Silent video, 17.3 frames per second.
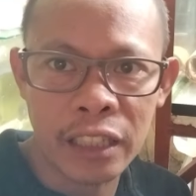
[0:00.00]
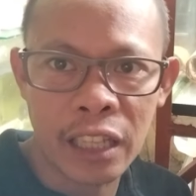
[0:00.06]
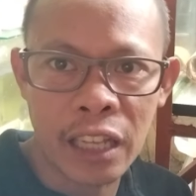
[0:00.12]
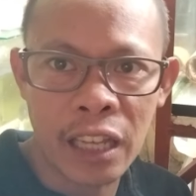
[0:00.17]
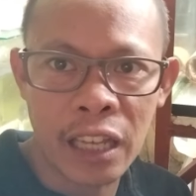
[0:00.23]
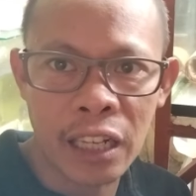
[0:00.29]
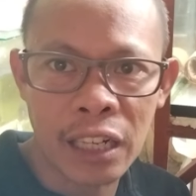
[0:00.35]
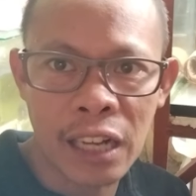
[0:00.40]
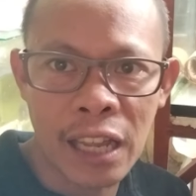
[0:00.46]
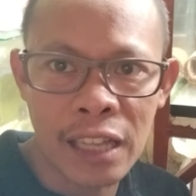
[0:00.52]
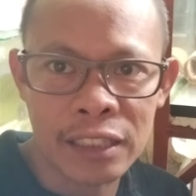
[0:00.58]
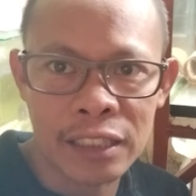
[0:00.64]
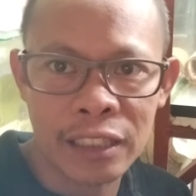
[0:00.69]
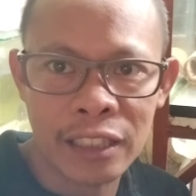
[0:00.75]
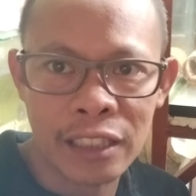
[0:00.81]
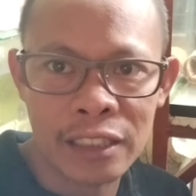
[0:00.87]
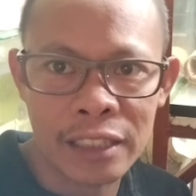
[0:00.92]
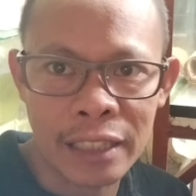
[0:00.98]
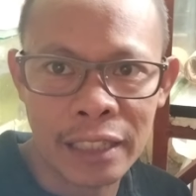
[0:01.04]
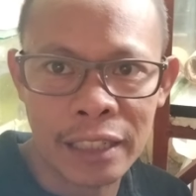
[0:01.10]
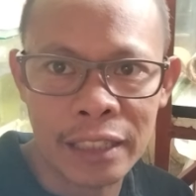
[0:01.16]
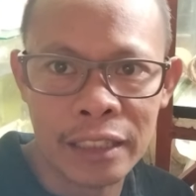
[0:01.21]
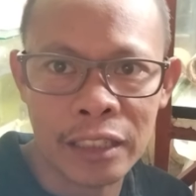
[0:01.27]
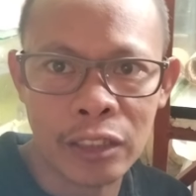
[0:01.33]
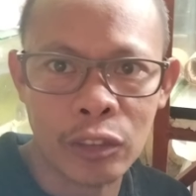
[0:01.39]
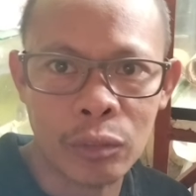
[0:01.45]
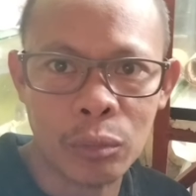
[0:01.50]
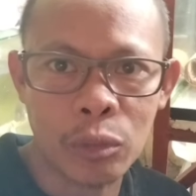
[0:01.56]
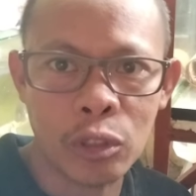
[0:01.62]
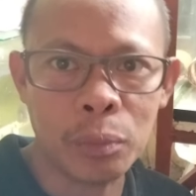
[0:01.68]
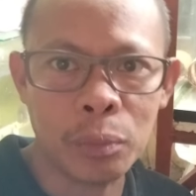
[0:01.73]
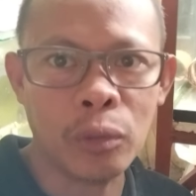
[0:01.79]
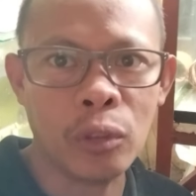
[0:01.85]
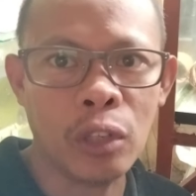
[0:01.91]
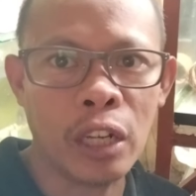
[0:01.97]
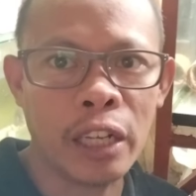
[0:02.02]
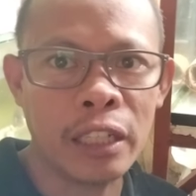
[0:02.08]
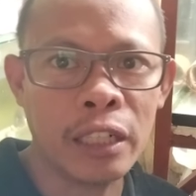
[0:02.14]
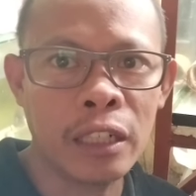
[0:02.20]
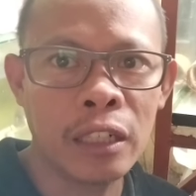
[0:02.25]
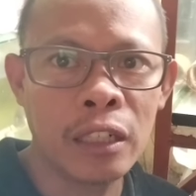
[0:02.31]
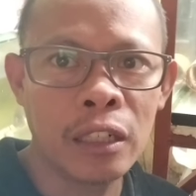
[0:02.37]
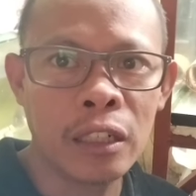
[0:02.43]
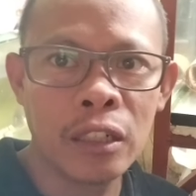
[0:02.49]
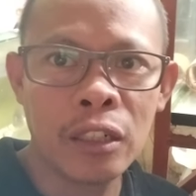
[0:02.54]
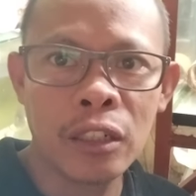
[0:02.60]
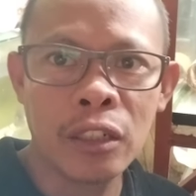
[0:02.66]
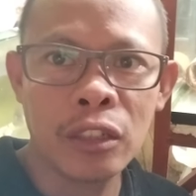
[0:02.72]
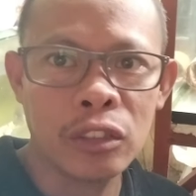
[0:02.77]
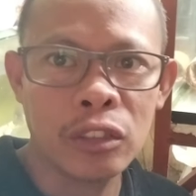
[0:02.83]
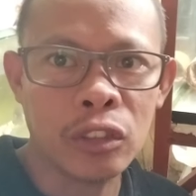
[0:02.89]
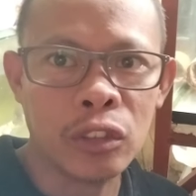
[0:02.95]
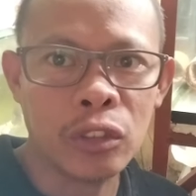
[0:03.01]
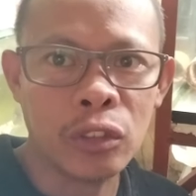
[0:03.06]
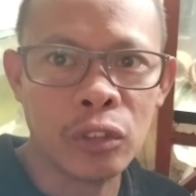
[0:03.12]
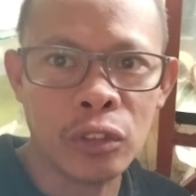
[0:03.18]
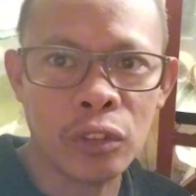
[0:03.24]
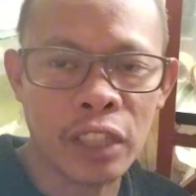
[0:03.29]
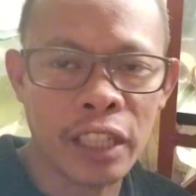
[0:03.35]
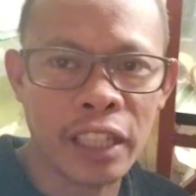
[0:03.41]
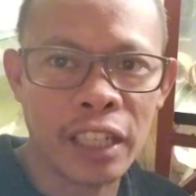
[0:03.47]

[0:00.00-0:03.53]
na klase na cichlid itong blue polar. So